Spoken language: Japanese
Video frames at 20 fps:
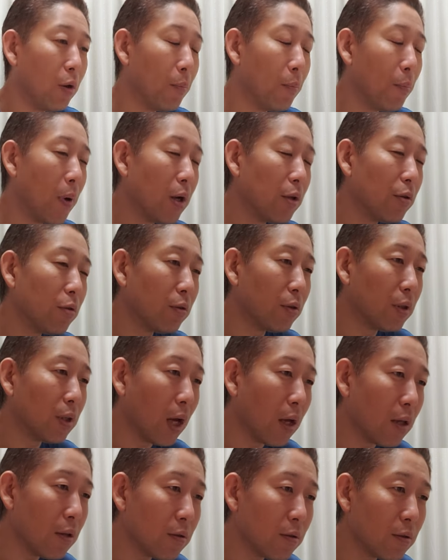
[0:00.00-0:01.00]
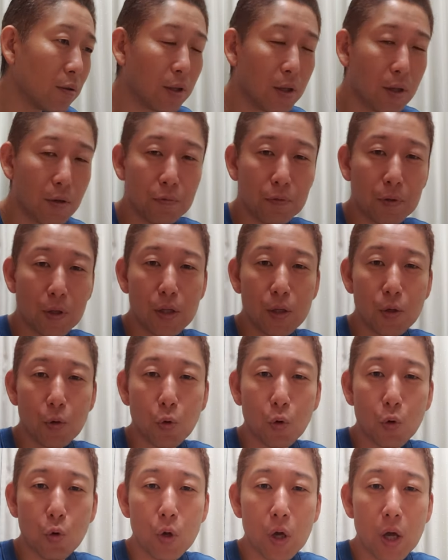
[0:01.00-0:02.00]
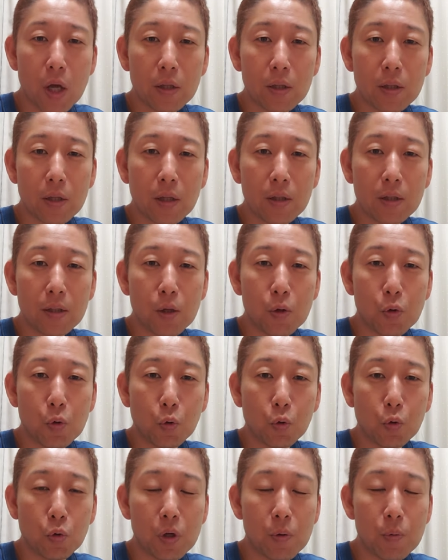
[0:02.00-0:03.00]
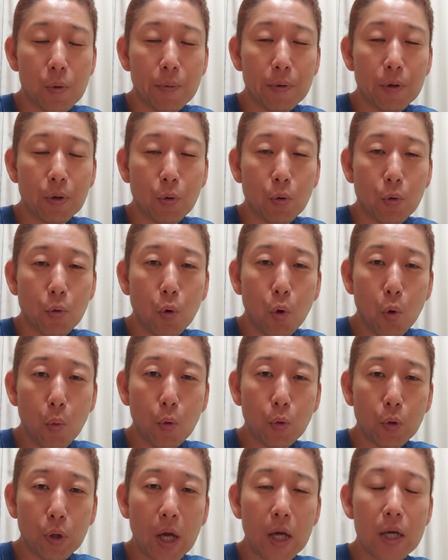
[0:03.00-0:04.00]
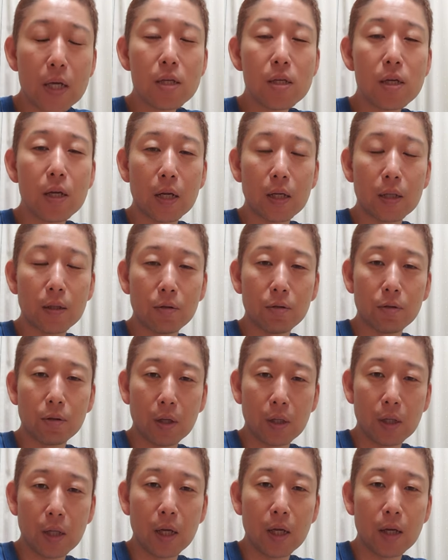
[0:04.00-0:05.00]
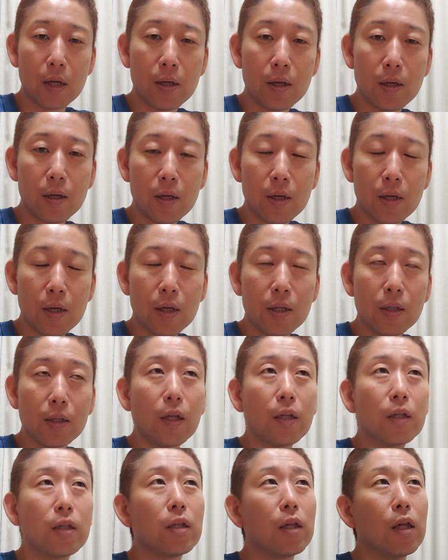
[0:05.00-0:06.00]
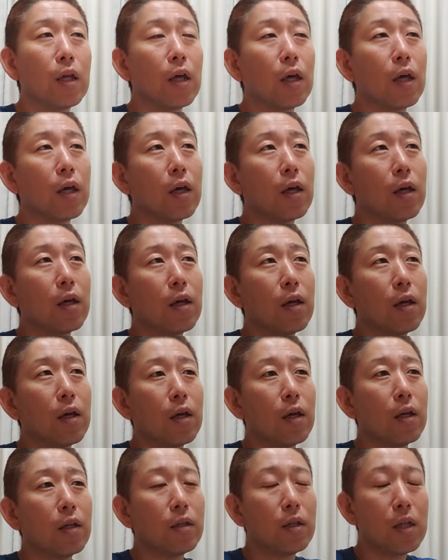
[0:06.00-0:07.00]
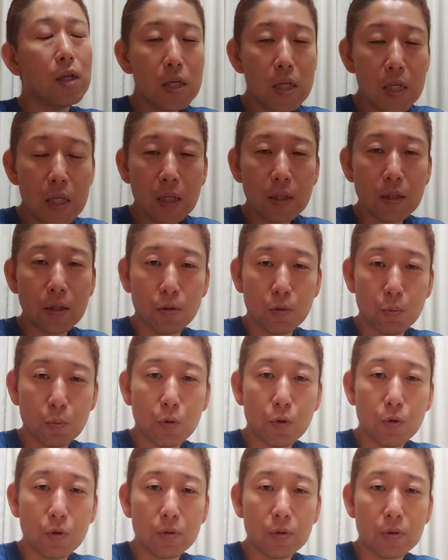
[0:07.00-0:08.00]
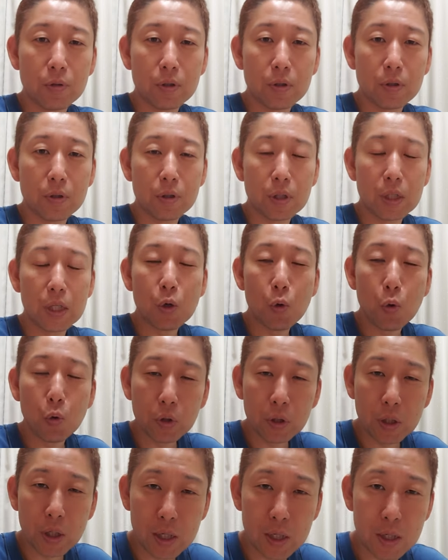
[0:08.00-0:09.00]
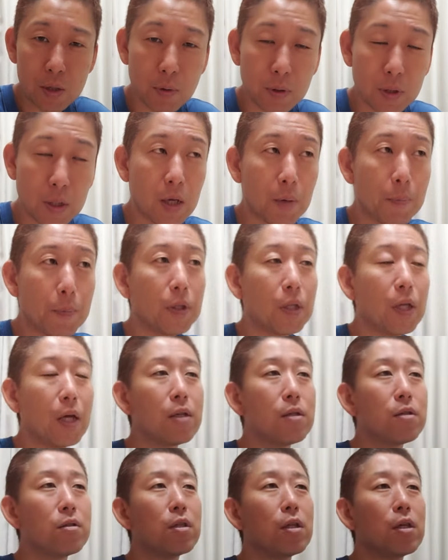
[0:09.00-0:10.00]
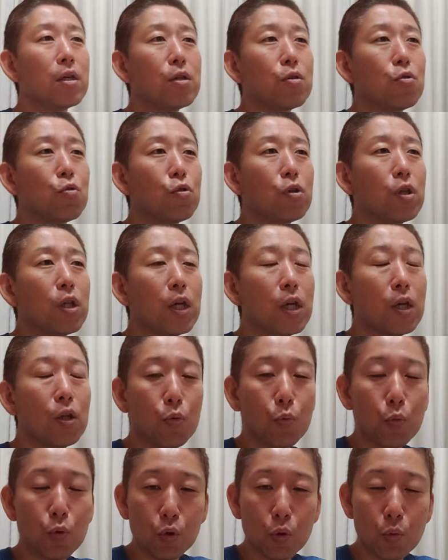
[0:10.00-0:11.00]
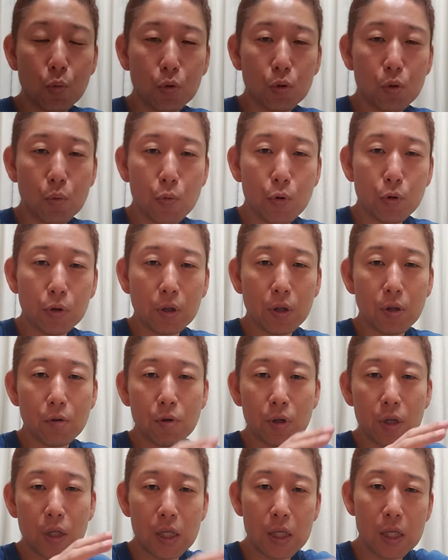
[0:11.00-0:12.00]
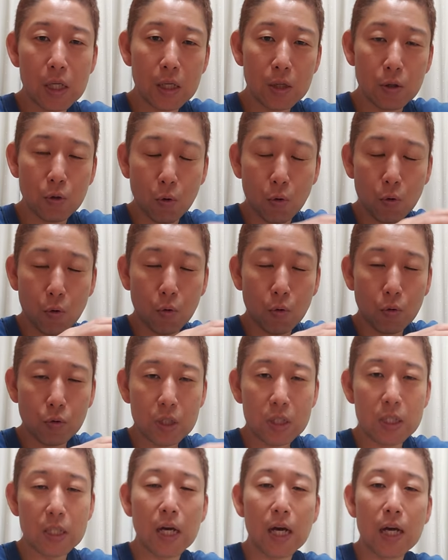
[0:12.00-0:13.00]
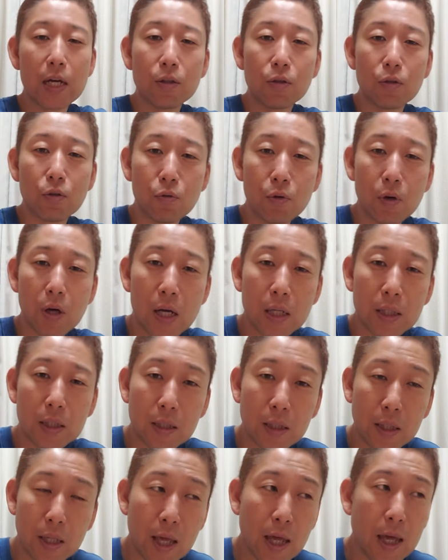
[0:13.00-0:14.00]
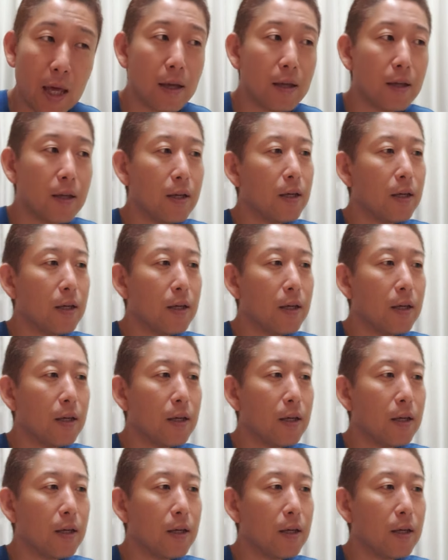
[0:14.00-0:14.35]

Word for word: まず男性2人でこれをやったっていうことが今までほぼないんじゃないですかね。だって、できないんですもん。基本的にはねやっぱり男性女性のもともと持ってるキーのこう違いというのがあって